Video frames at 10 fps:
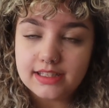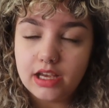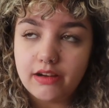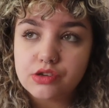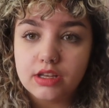E
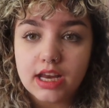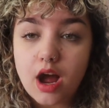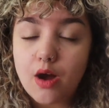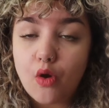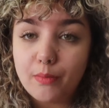eu acho
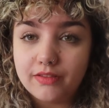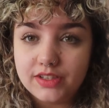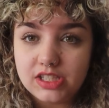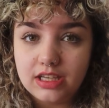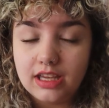legal como a
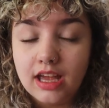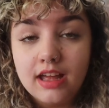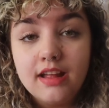Vitig